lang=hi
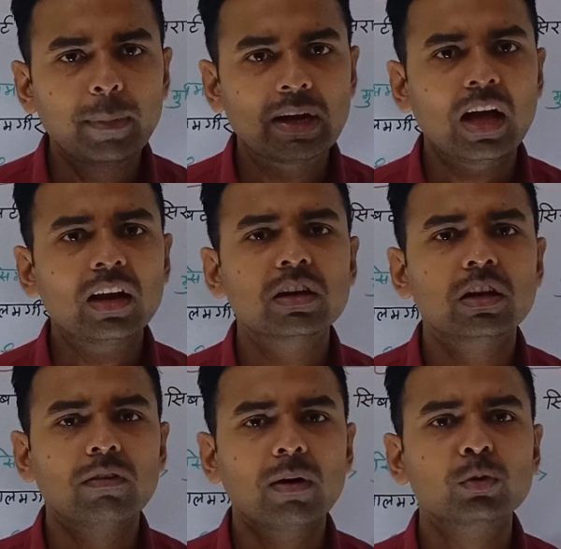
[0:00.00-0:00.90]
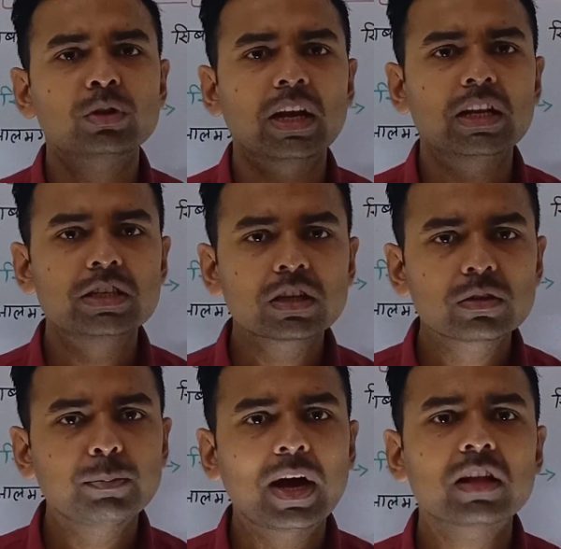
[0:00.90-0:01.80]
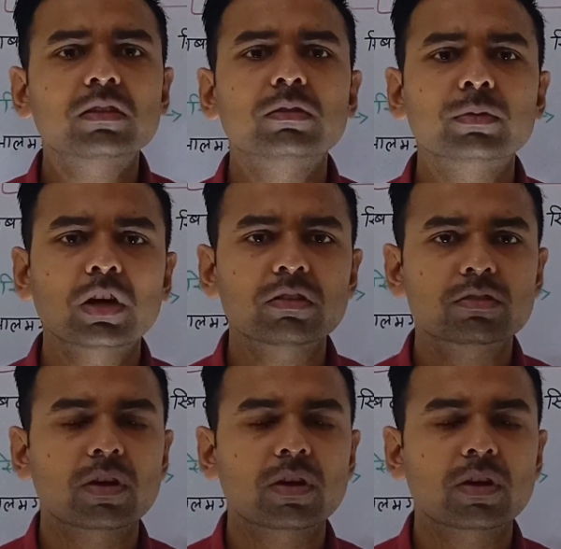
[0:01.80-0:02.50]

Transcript: बंगाल का नवाब को जान लीजिए कि भारत का